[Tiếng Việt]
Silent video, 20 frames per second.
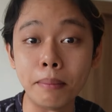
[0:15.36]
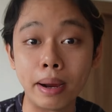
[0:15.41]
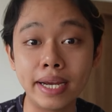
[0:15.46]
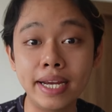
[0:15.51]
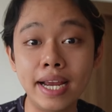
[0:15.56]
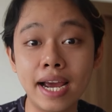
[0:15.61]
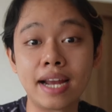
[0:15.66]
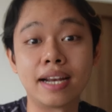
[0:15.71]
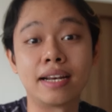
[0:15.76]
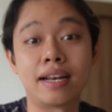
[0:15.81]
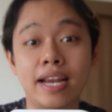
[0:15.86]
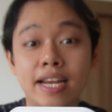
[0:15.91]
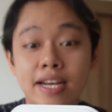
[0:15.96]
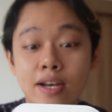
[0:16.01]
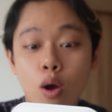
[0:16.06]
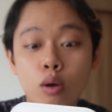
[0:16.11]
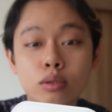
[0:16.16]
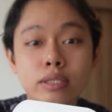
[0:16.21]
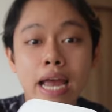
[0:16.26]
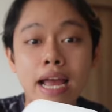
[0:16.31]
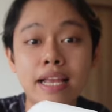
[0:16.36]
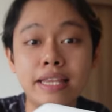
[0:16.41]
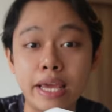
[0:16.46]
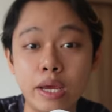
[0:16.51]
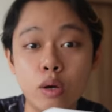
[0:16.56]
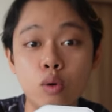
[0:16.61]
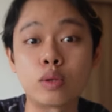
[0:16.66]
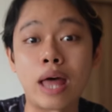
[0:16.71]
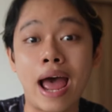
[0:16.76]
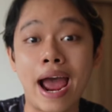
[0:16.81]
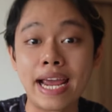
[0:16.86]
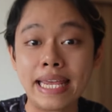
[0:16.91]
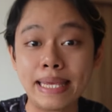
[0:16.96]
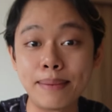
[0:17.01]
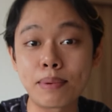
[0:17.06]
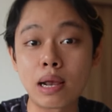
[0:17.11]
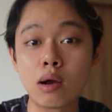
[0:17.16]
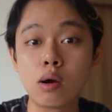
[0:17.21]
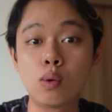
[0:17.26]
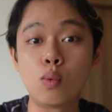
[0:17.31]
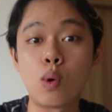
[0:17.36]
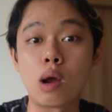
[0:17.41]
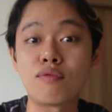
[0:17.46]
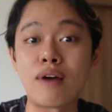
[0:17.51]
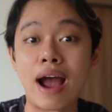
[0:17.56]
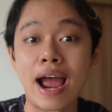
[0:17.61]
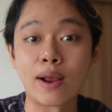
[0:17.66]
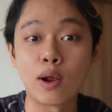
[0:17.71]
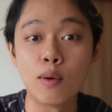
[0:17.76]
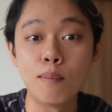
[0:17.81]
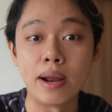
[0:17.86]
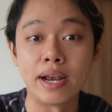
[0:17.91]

bị á, thì nó sẽ chịu tải giúp cái wifi của